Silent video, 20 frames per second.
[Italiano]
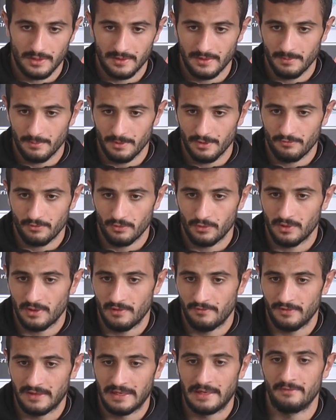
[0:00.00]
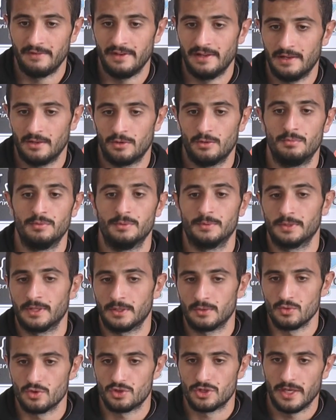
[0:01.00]
andiamo ad affrontare il Francavilla e dobbiamo
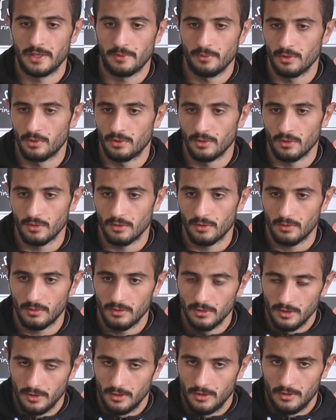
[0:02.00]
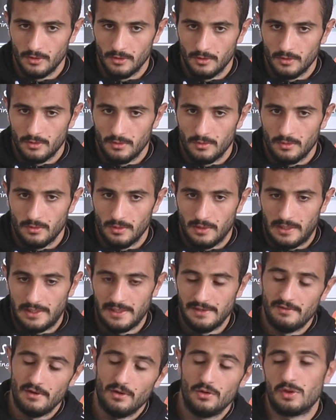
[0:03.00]
dare un seguito a
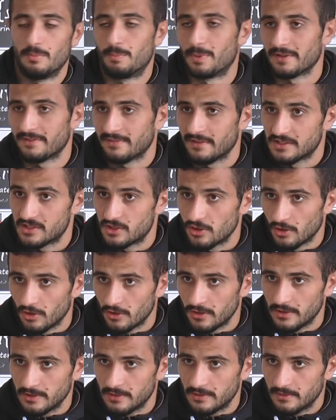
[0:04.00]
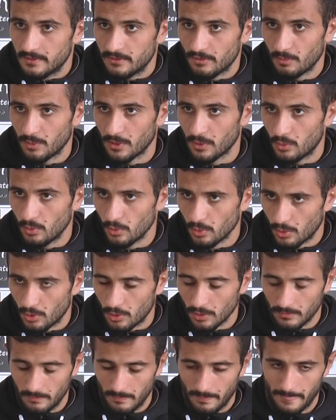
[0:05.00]
livello di prestazione
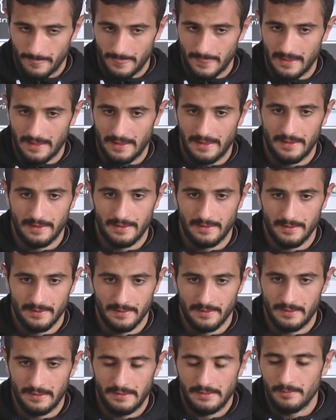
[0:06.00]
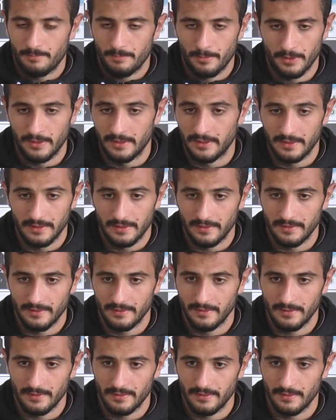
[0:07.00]
soprattutto e
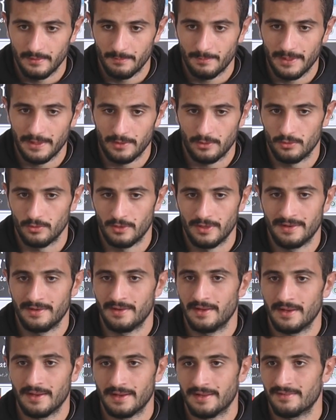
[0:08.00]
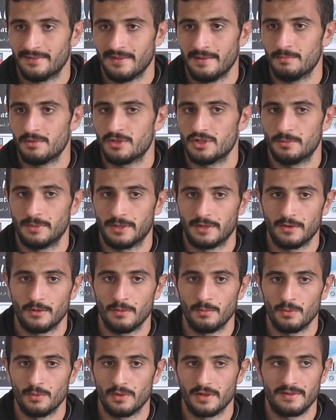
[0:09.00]
poi ripeto, non è neanche semplice perché
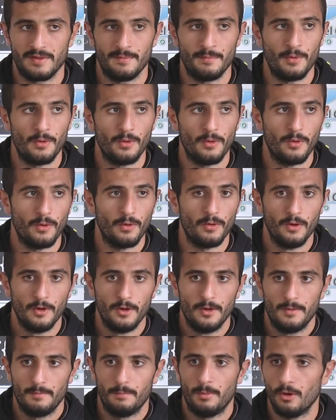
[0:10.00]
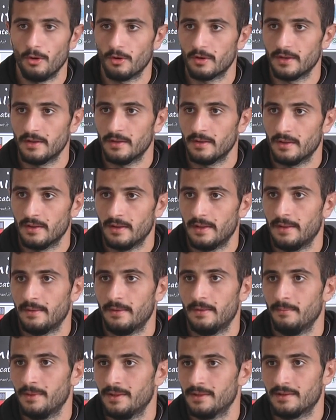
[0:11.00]
comunque siamo pochi,
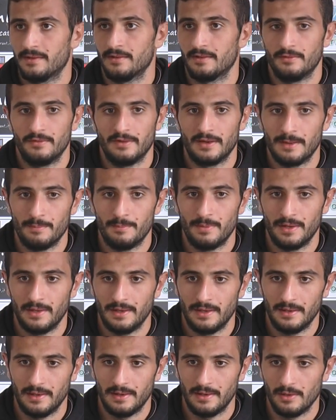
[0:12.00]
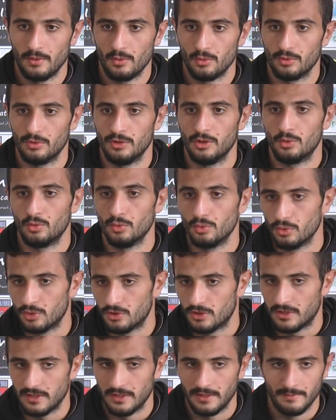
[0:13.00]
eh, mentre servirebbe l'aiuto di
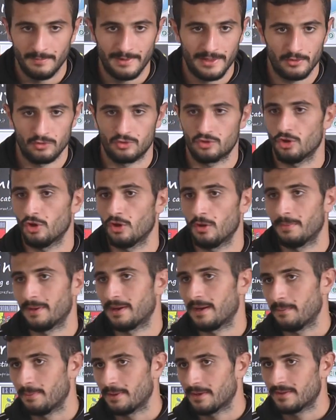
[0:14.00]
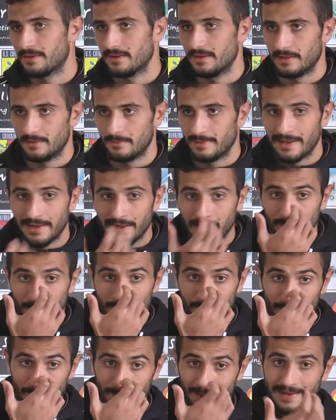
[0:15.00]
tutti, ma non solo per la partita, ma anche
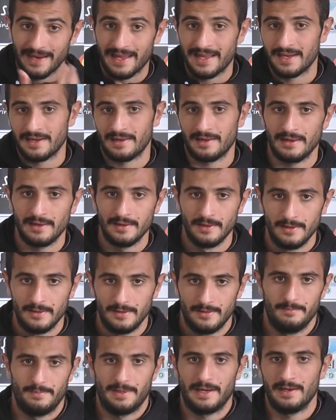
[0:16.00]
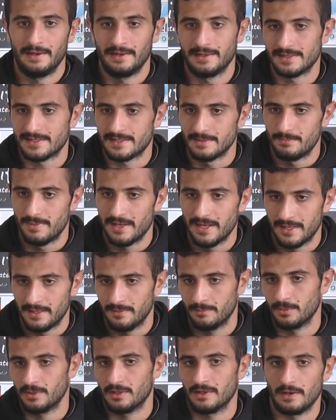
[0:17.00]
per prepararle, per allenarsi bene,
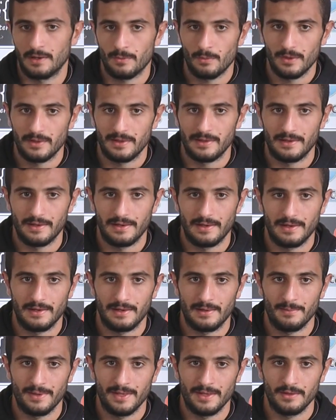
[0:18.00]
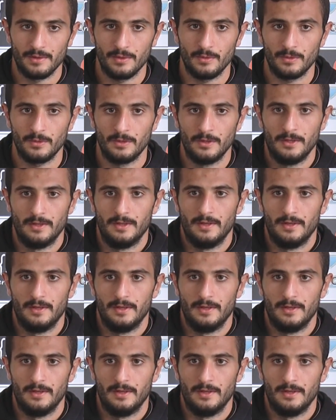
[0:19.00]
aumentare la qualità dell'allenamento.